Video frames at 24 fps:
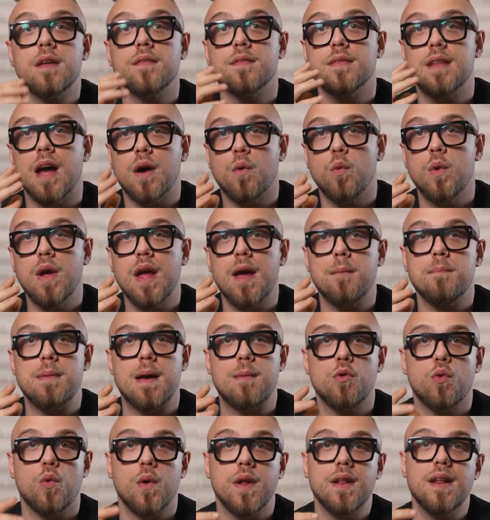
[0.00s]
Da qui
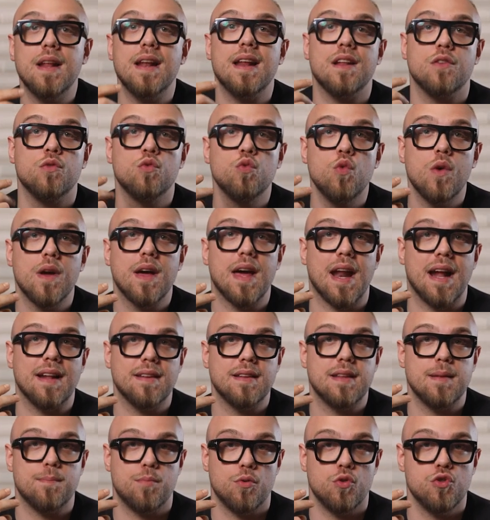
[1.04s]
abbiamo quindi le due
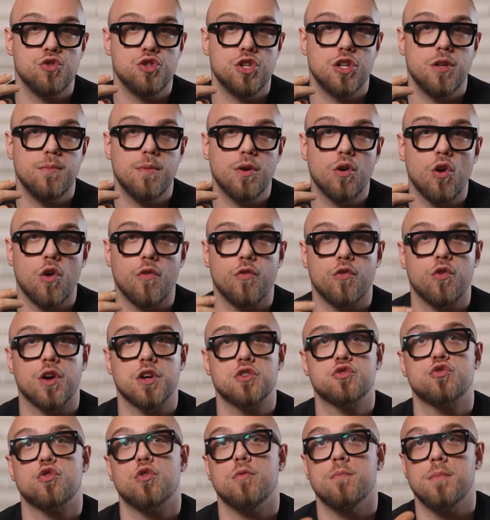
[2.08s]
grandi tipologie di microfono,
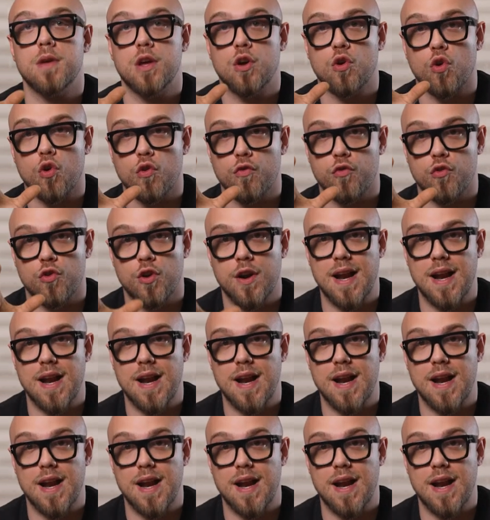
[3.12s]
che sono microfono a